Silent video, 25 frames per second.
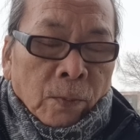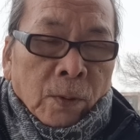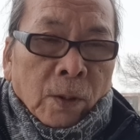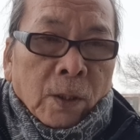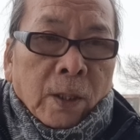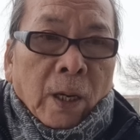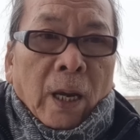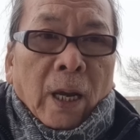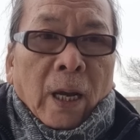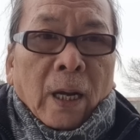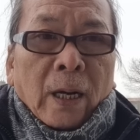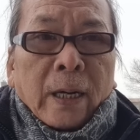
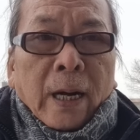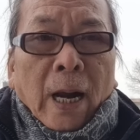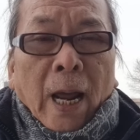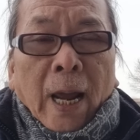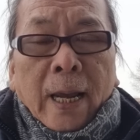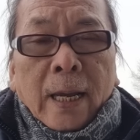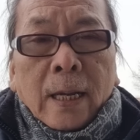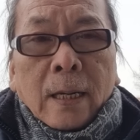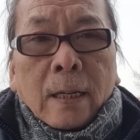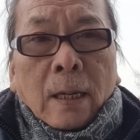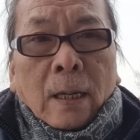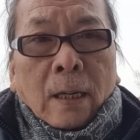Thì hiện
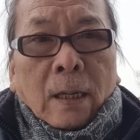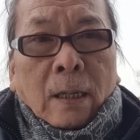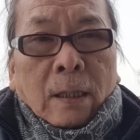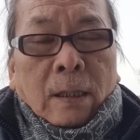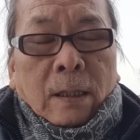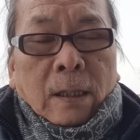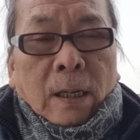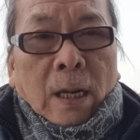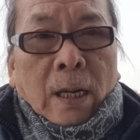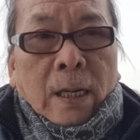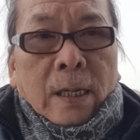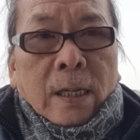nay
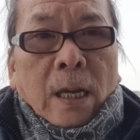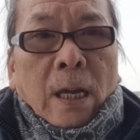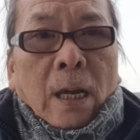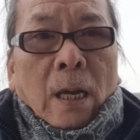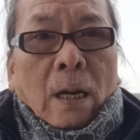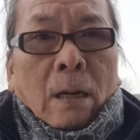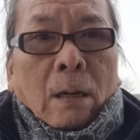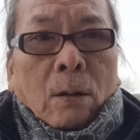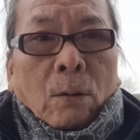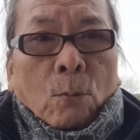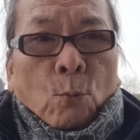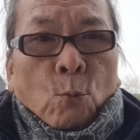về
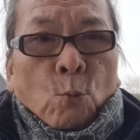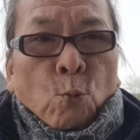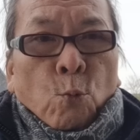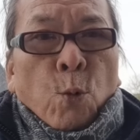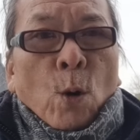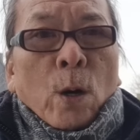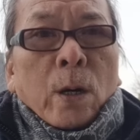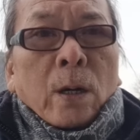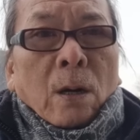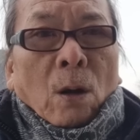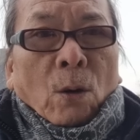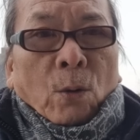việc
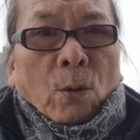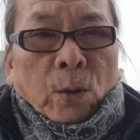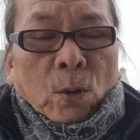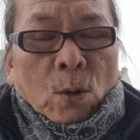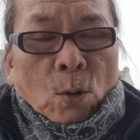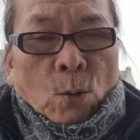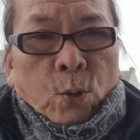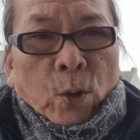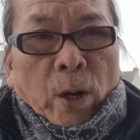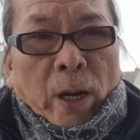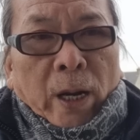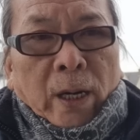quân đội
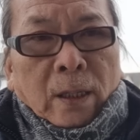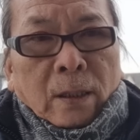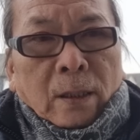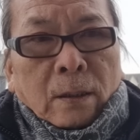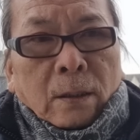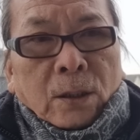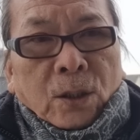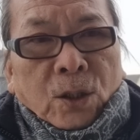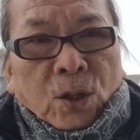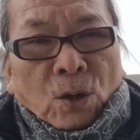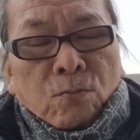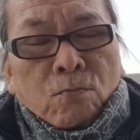Ukraine
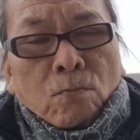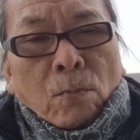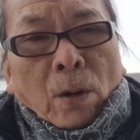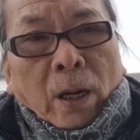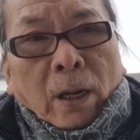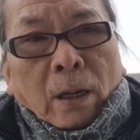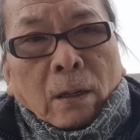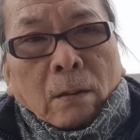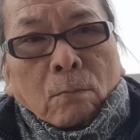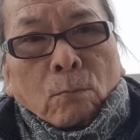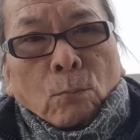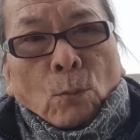chuẩn
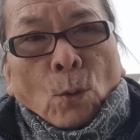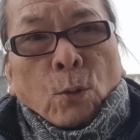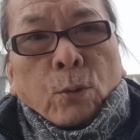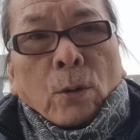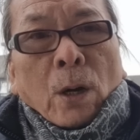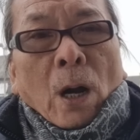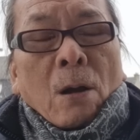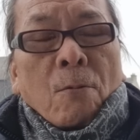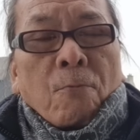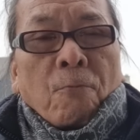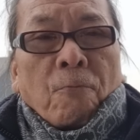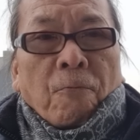bị một
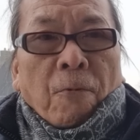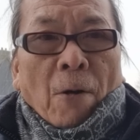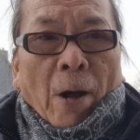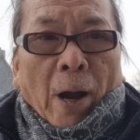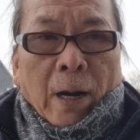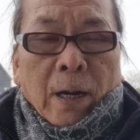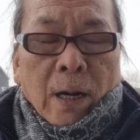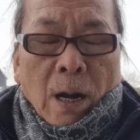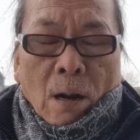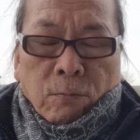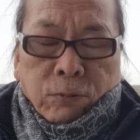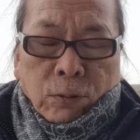đợt
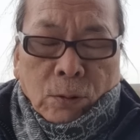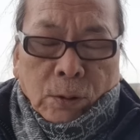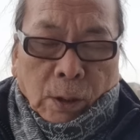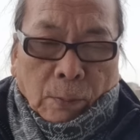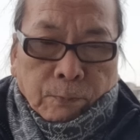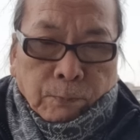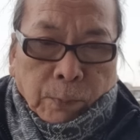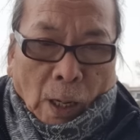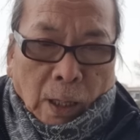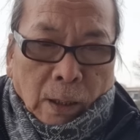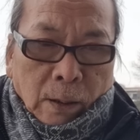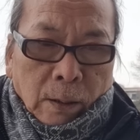phản công
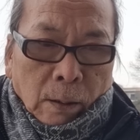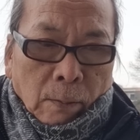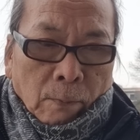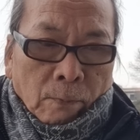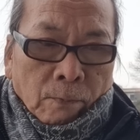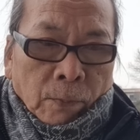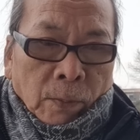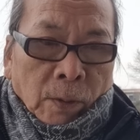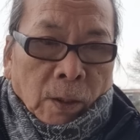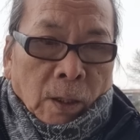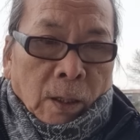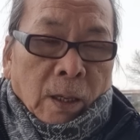sắp tới
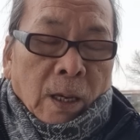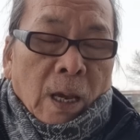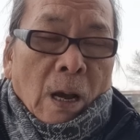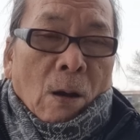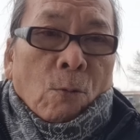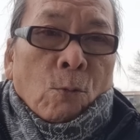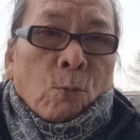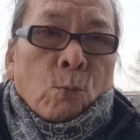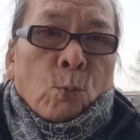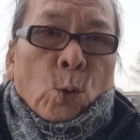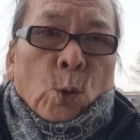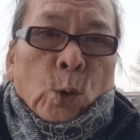
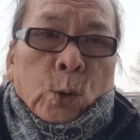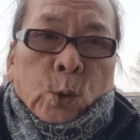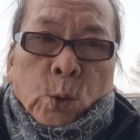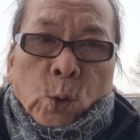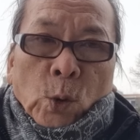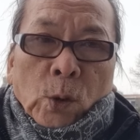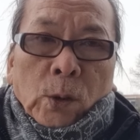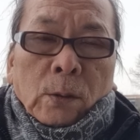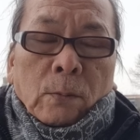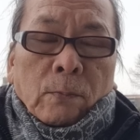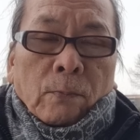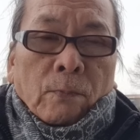vào mùa
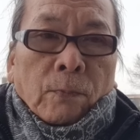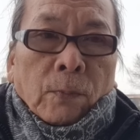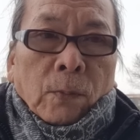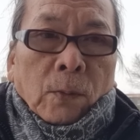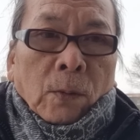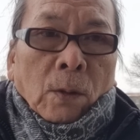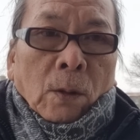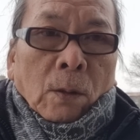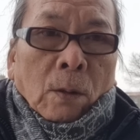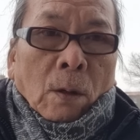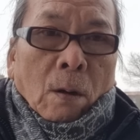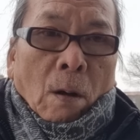xuân
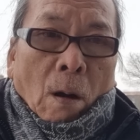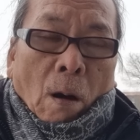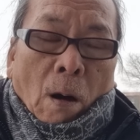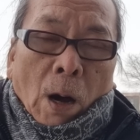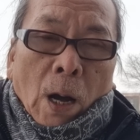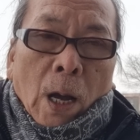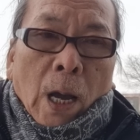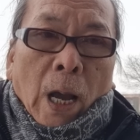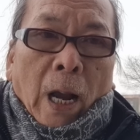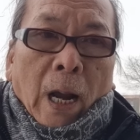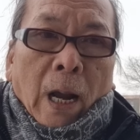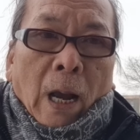
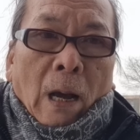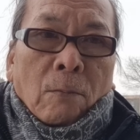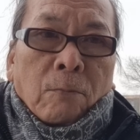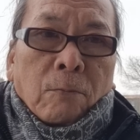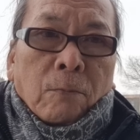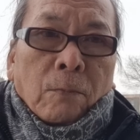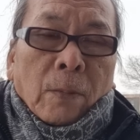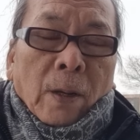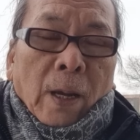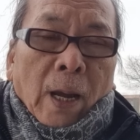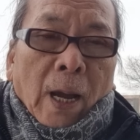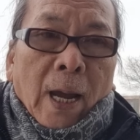có hay
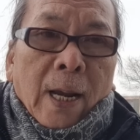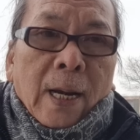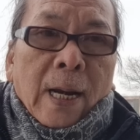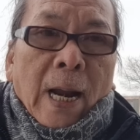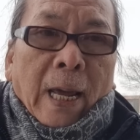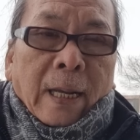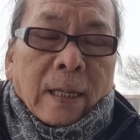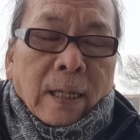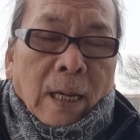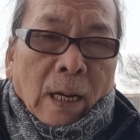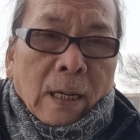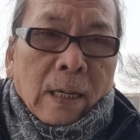không hay
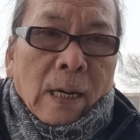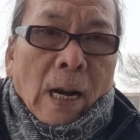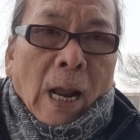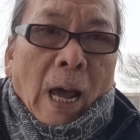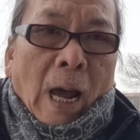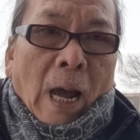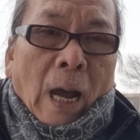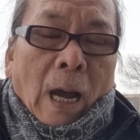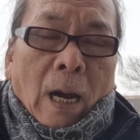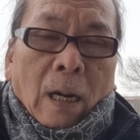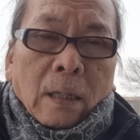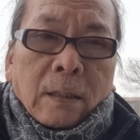là vẫn
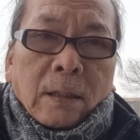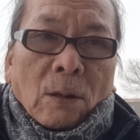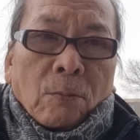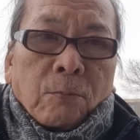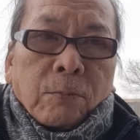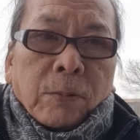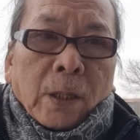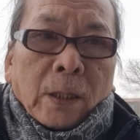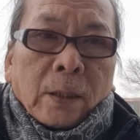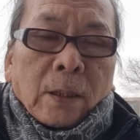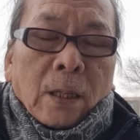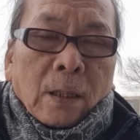là ở
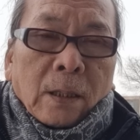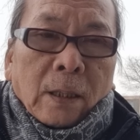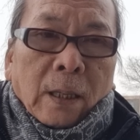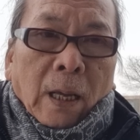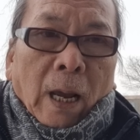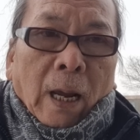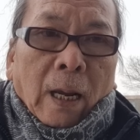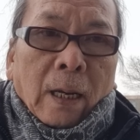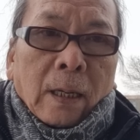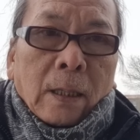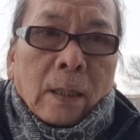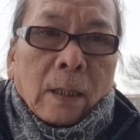trong cái tư
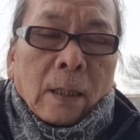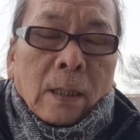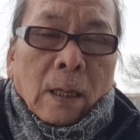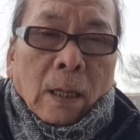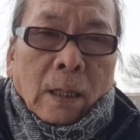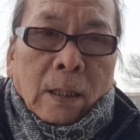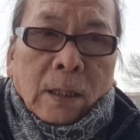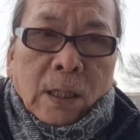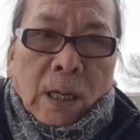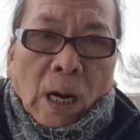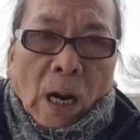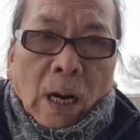thế
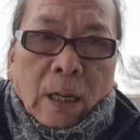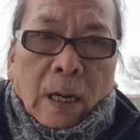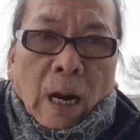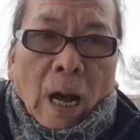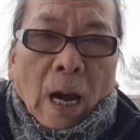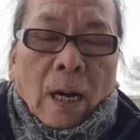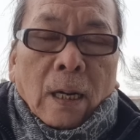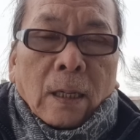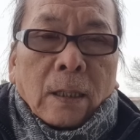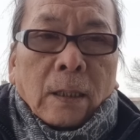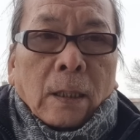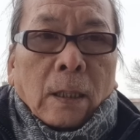chờ
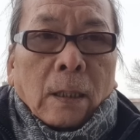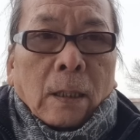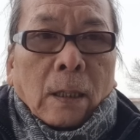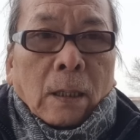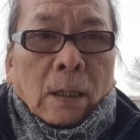đợi